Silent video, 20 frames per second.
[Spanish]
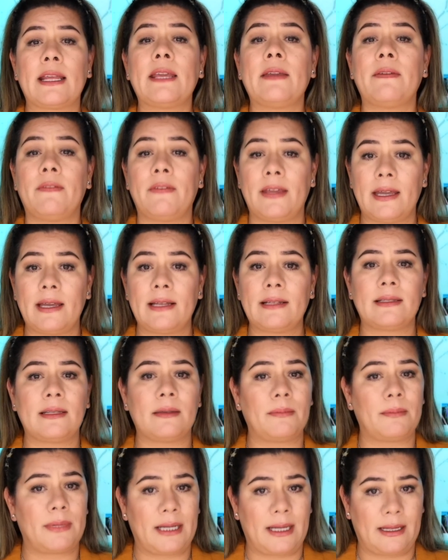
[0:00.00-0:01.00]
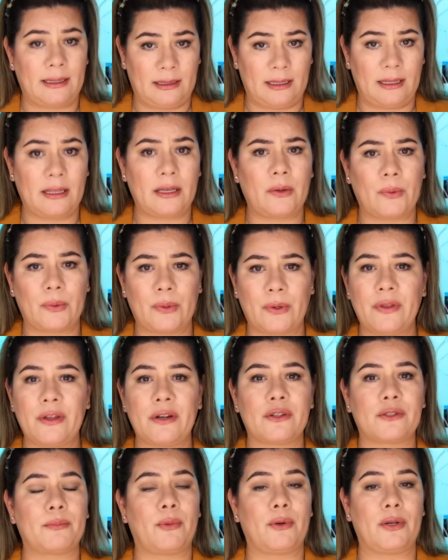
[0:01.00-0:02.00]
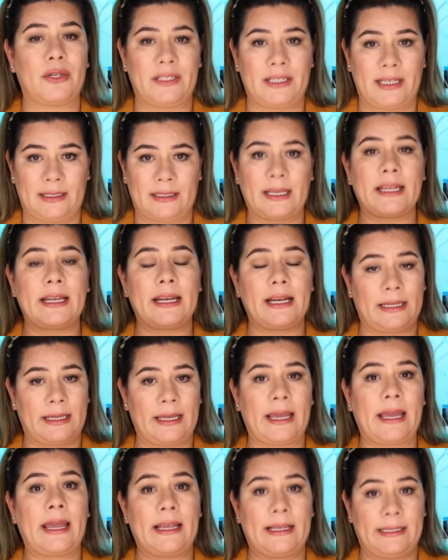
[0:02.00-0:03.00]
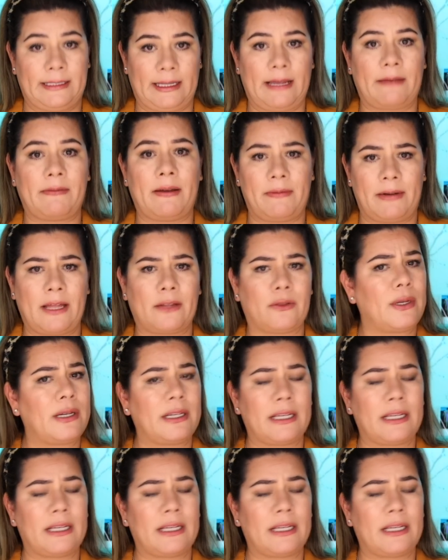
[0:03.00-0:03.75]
y vi el semblante de uno de los policías que era el que estaba hablando,